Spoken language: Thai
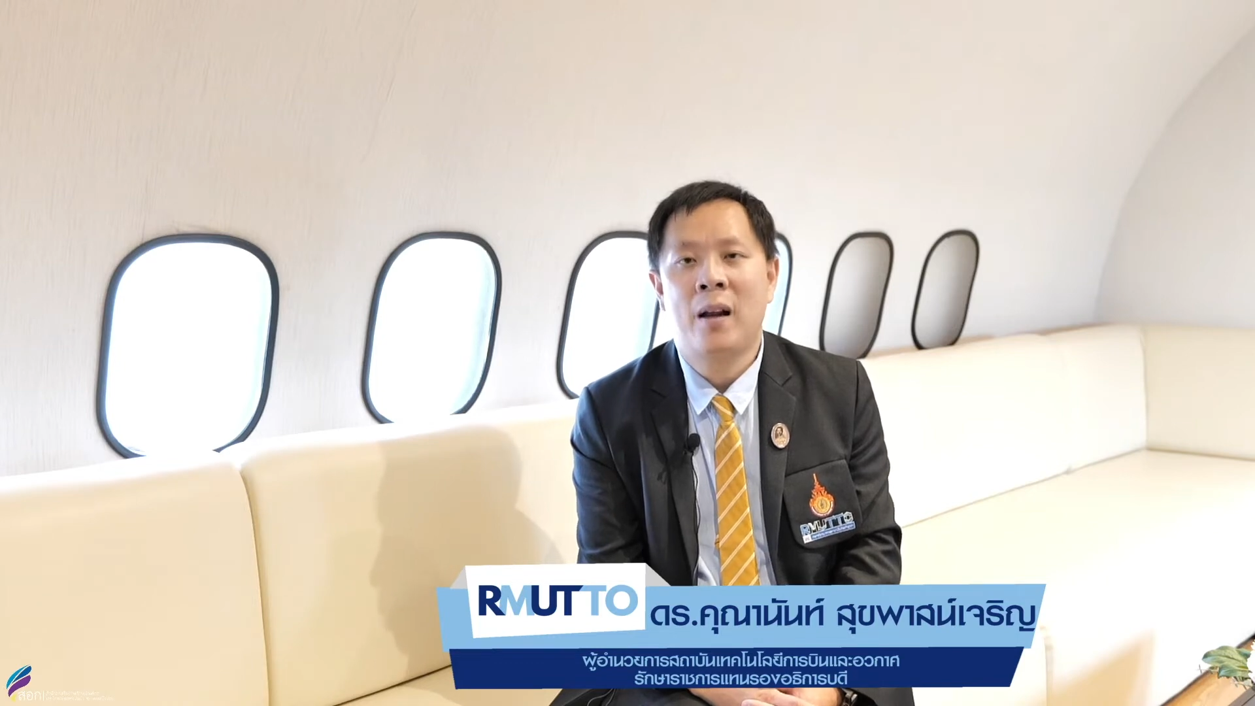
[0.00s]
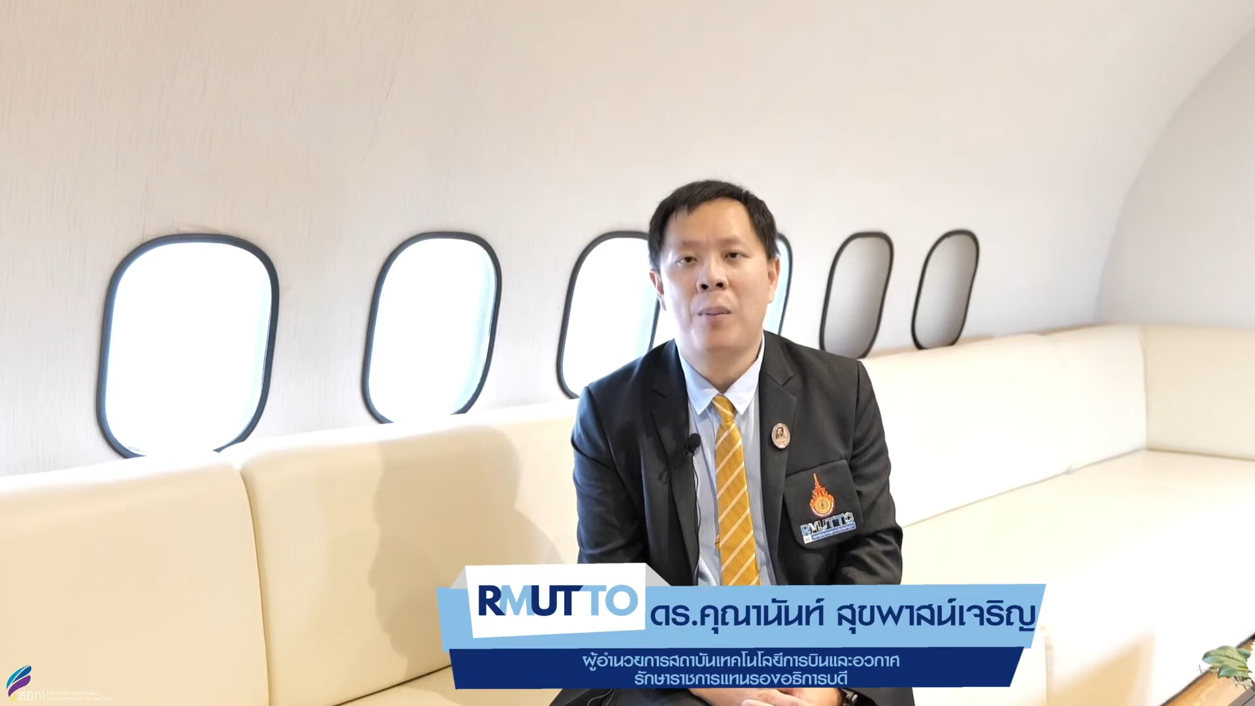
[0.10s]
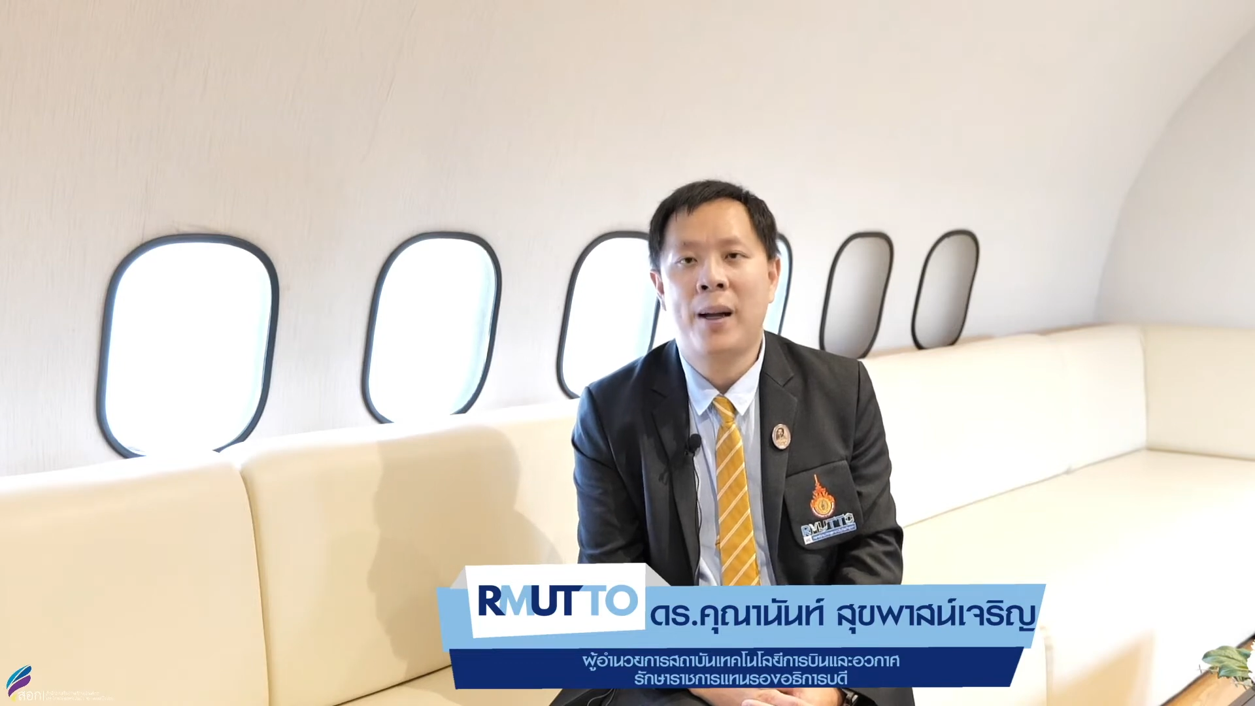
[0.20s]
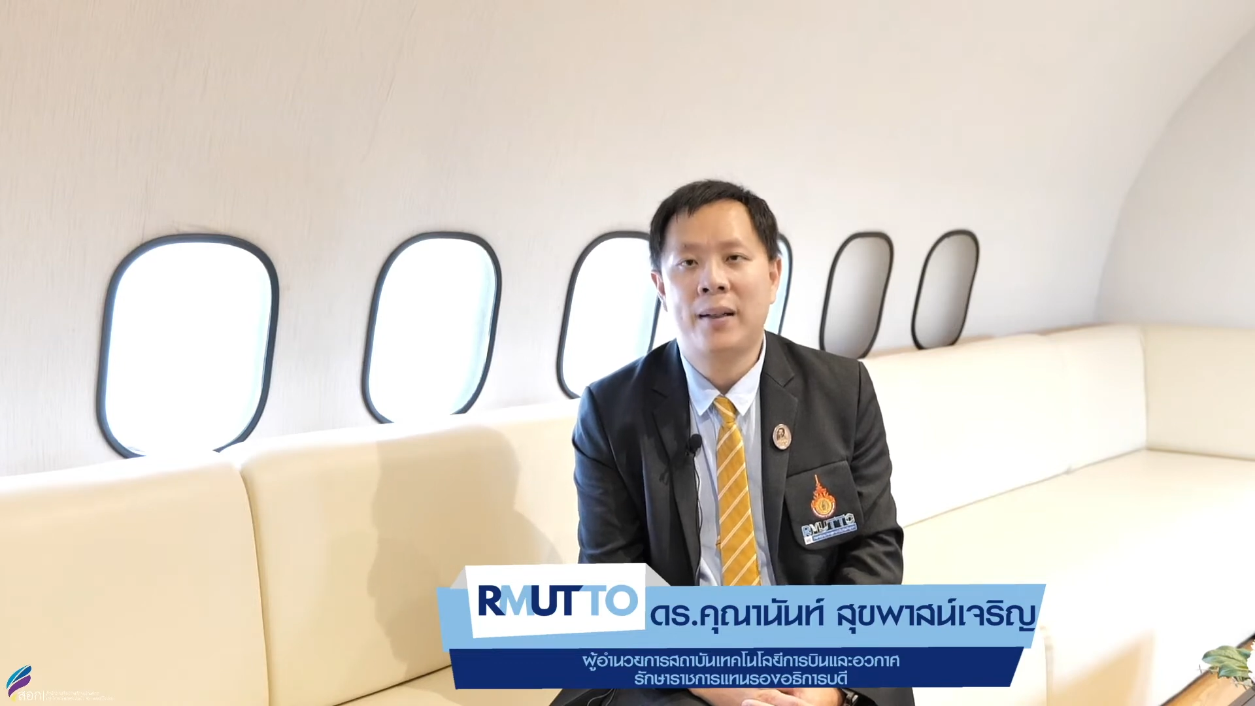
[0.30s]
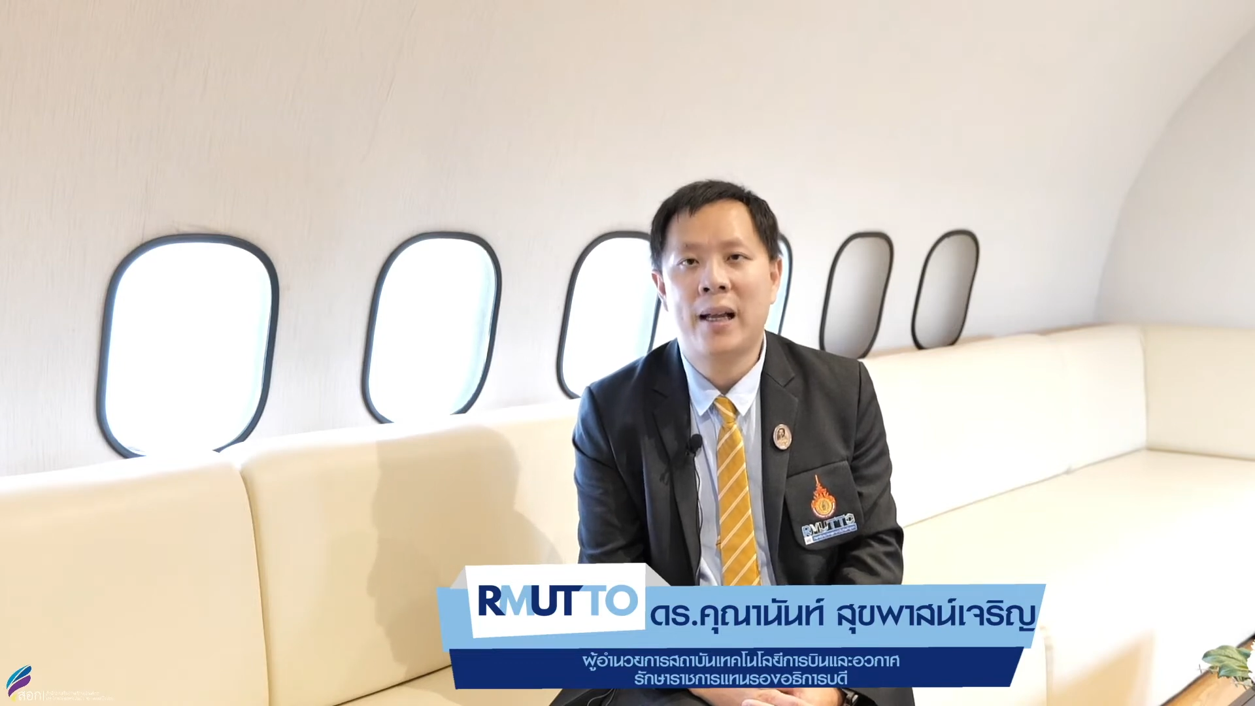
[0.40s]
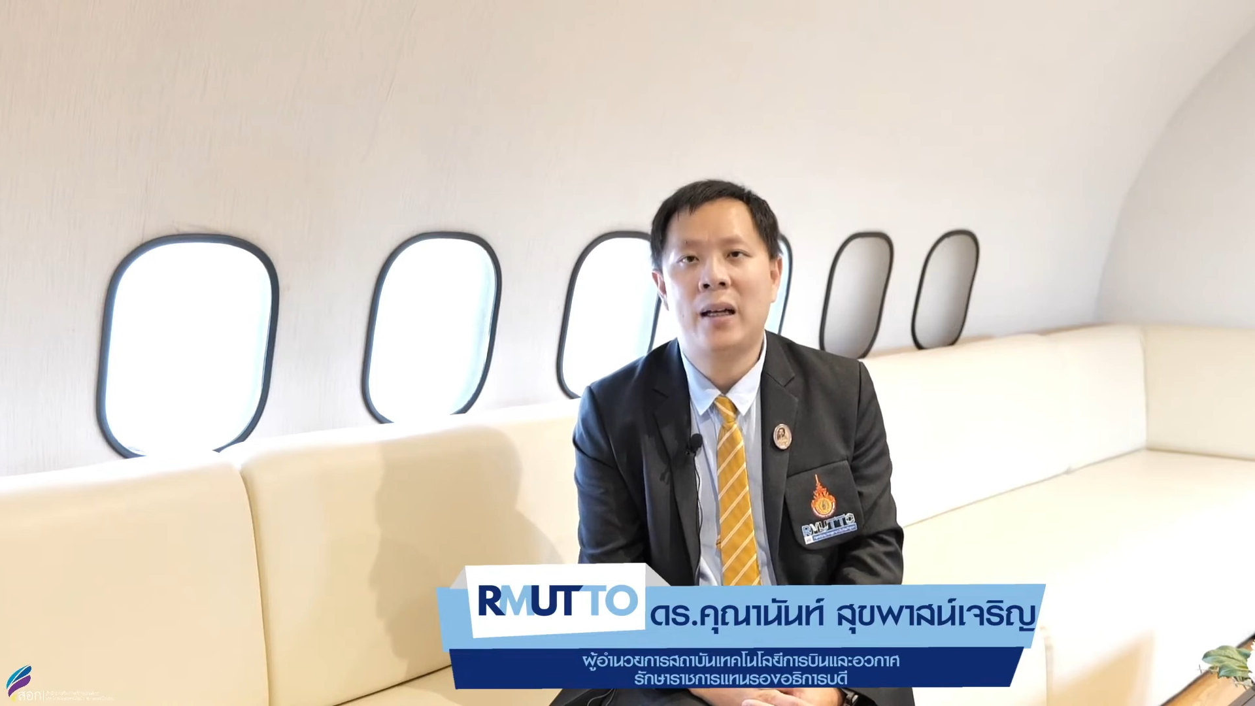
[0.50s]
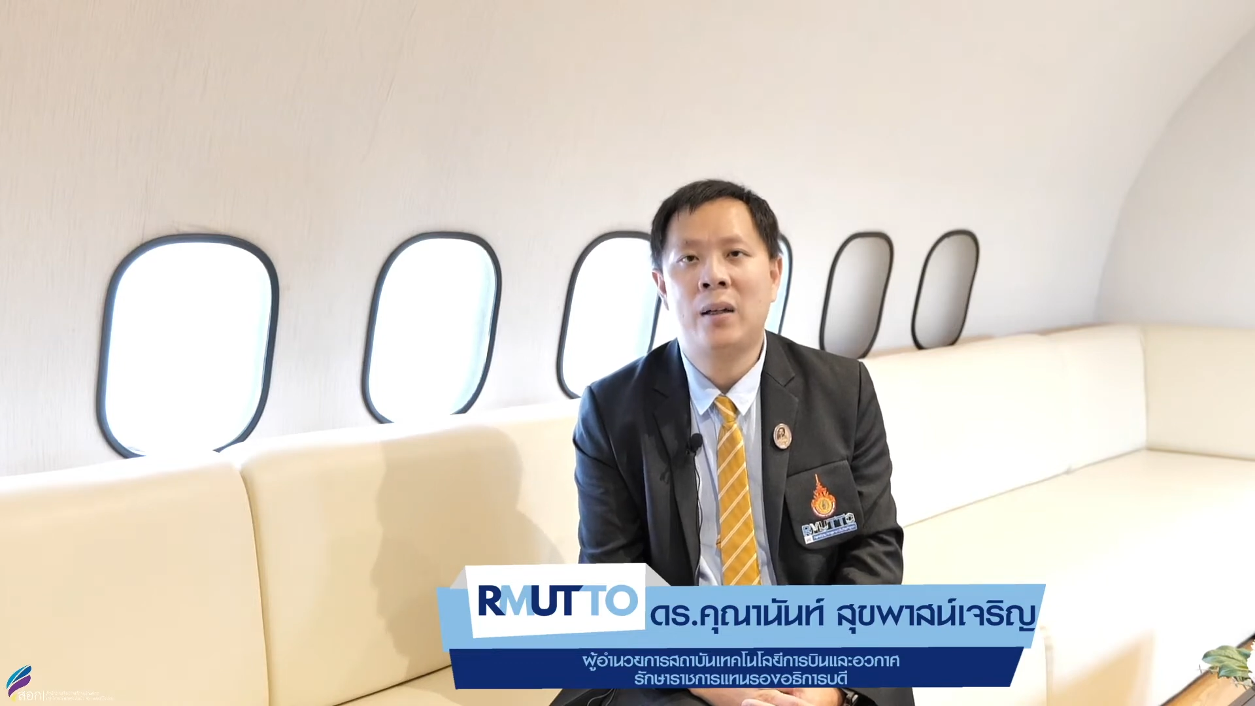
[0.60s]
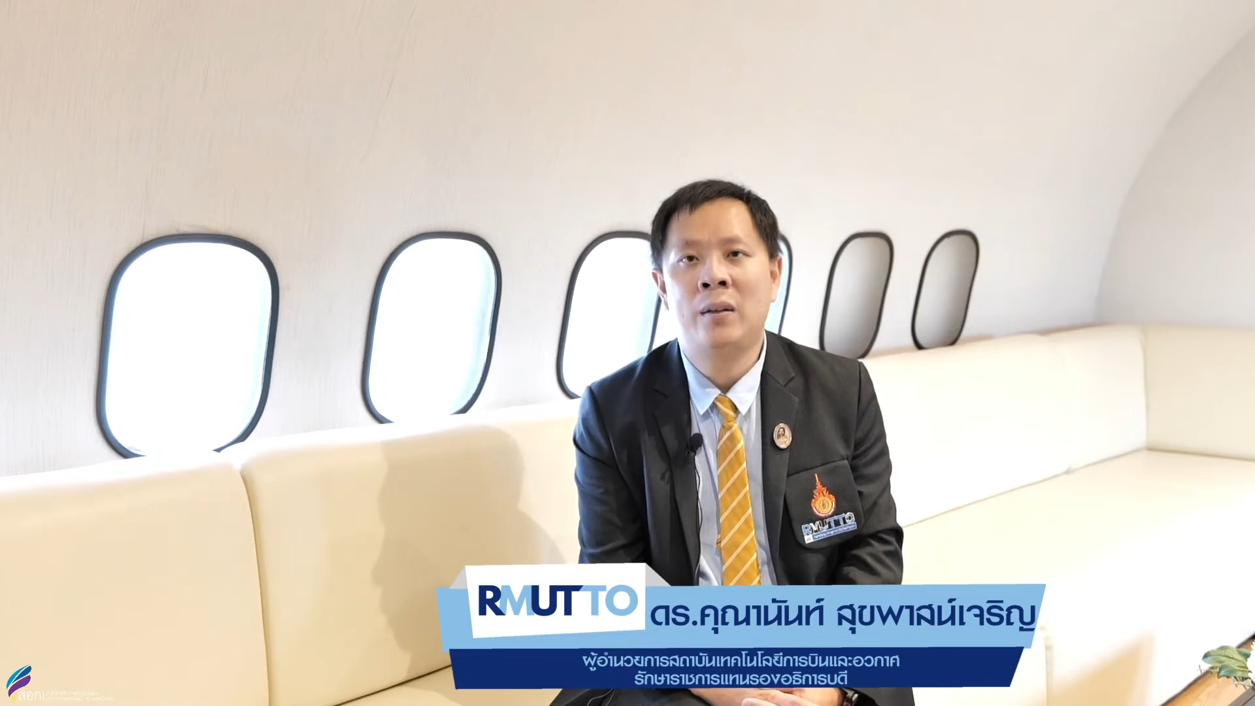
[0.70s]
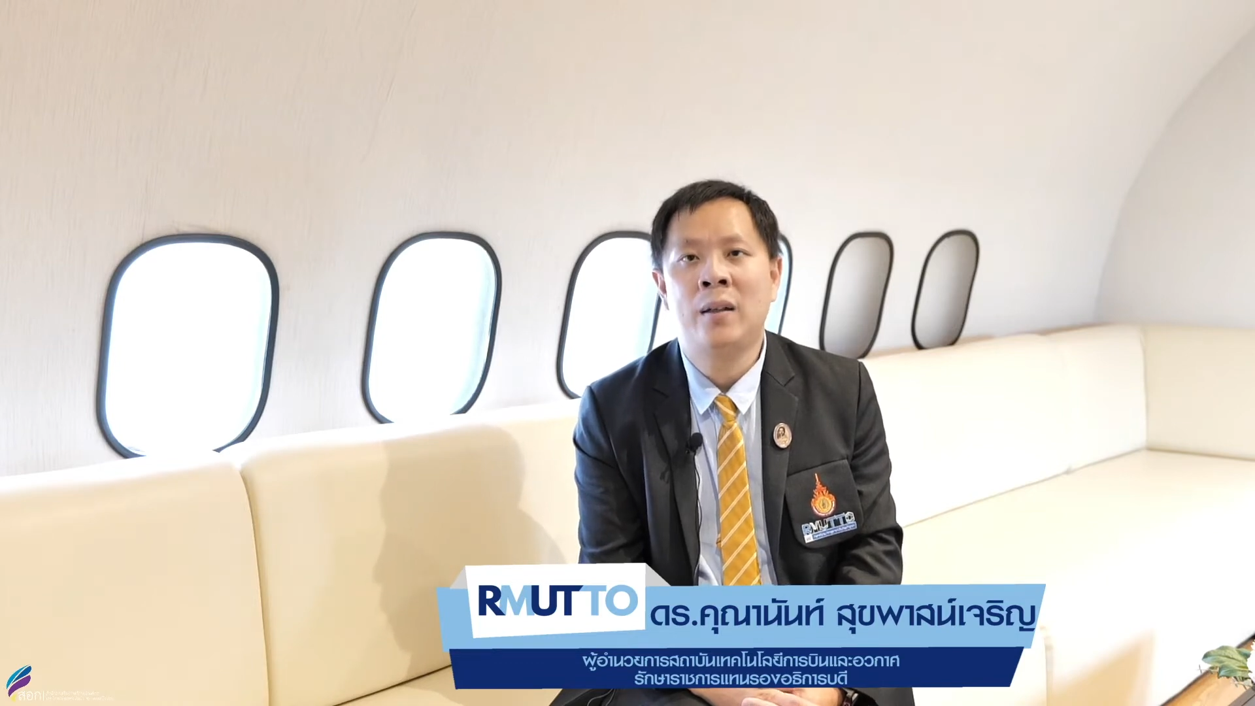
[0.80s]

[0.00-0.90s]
เราผลักดัน